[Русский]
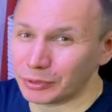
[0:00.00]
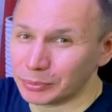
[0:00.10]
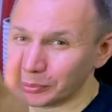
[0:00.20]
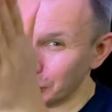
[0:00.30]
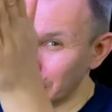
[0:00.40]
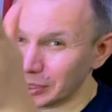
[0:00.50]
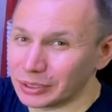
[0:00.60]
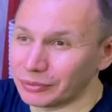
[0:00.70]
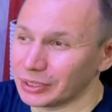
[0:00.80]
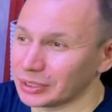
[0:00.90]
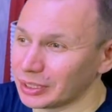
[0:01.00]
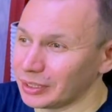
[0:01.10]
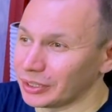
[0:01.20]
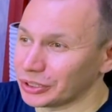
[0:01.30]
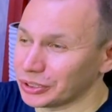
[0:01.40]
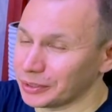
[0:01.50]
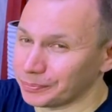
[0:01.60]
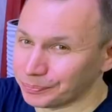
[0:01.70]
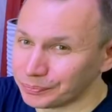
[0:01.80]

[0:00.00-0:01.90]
у вас получается две стоящие